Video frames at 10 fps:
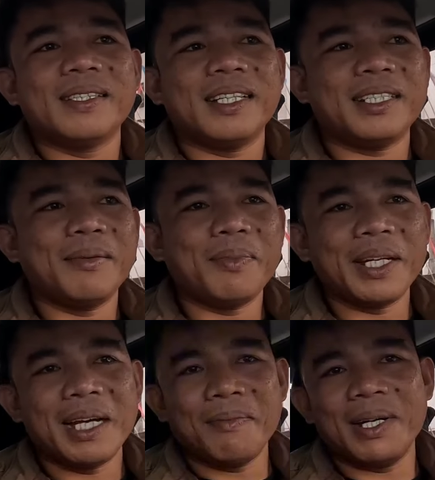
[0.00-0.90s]
At
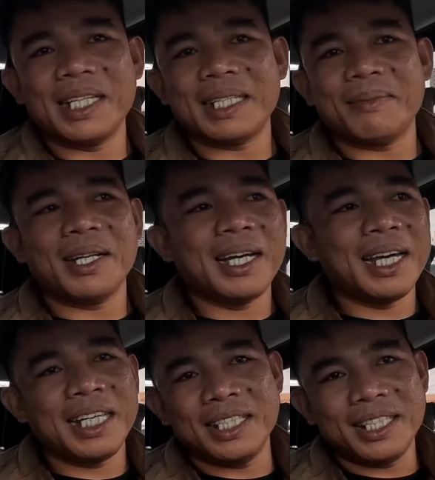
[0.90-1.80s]
syempre nga pala sa
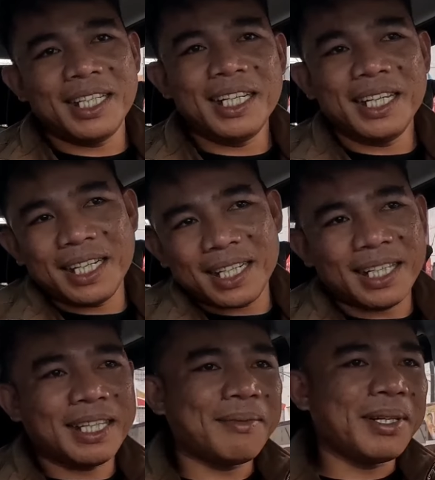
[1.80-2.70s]
mga engineer
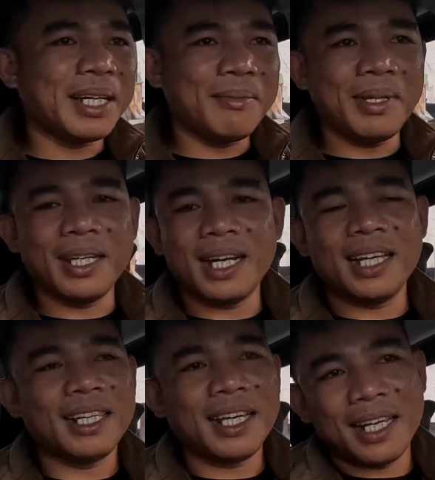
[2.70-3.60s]
at uh, mga kaibigan
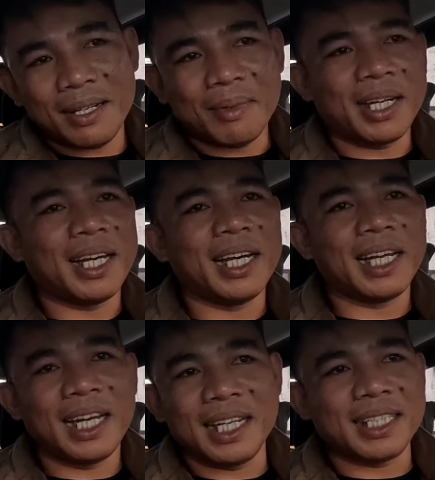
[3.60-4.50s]
natin, na mga
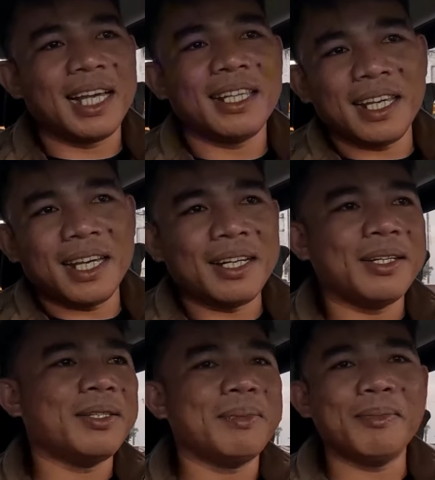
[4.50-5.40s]
nakakilala sa atin,
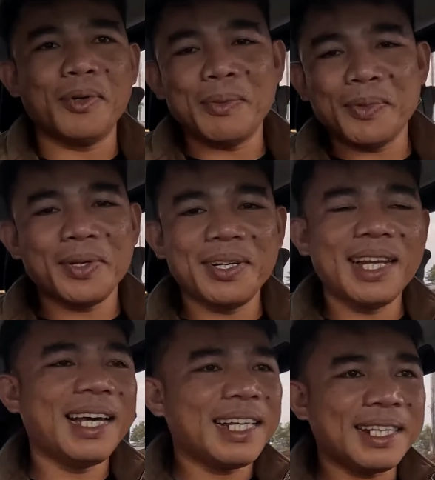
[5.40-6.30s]
no? mabuhay po kayo
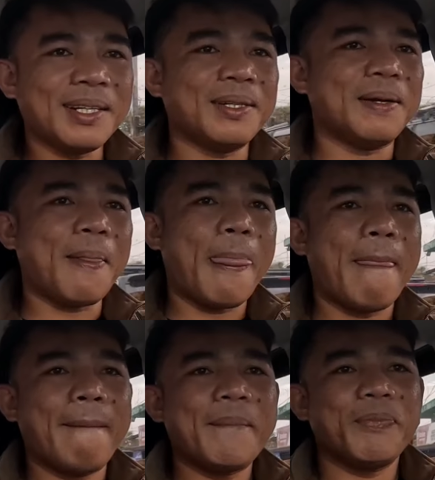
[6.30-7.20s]
lahat. No?
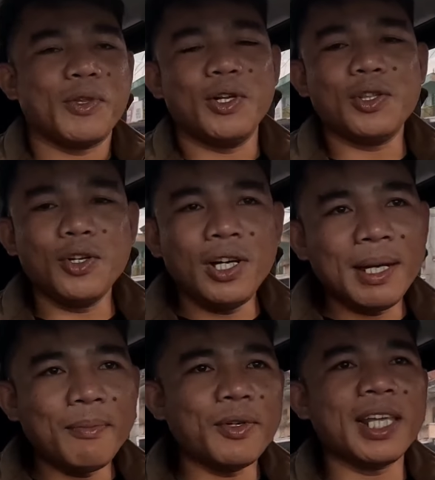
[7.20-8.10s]
Tuloy-tuloy
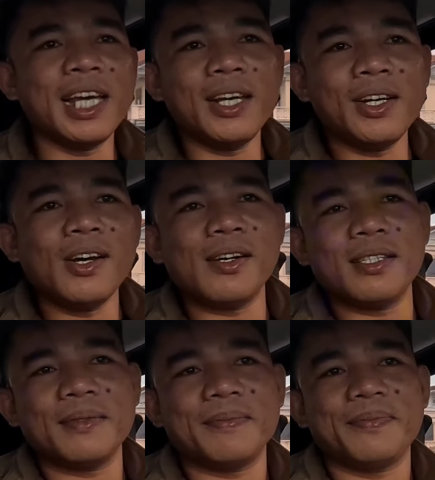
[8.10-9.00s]
lang po tayo. No?
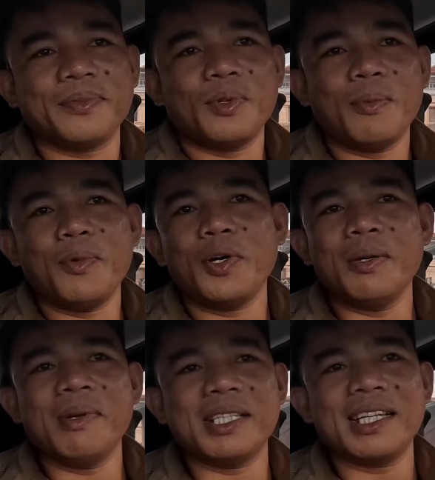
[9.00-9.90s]
Huwag po kayo
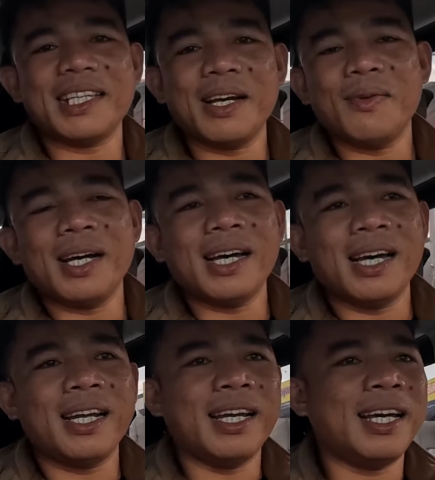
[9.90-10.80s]

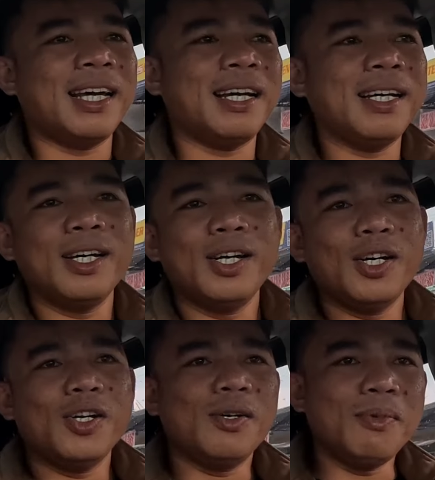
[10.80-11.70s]
magsasawa uh, na
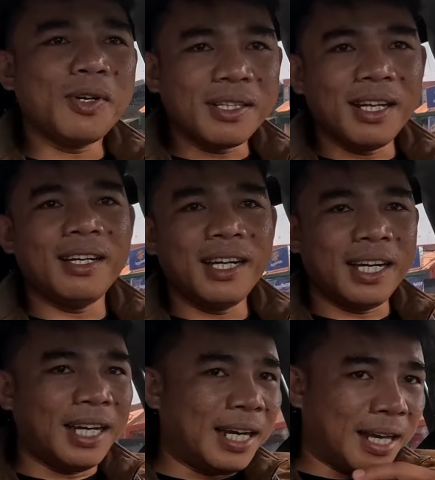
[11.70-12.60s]
umorder
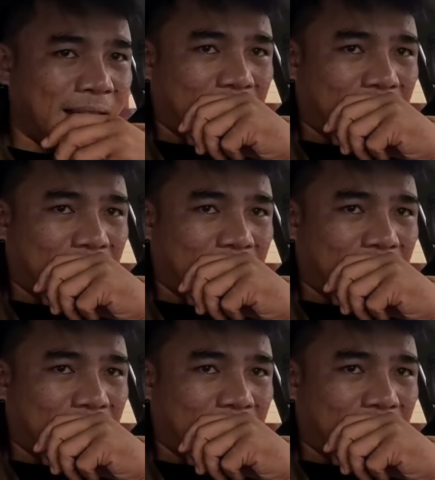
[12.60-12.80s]
ng uh,